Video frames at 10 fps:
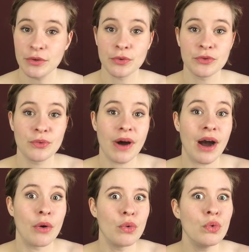qu'on
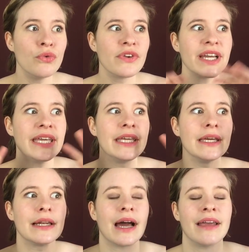doit
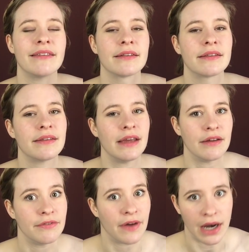ouvrir la
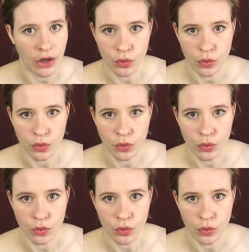SNCF à la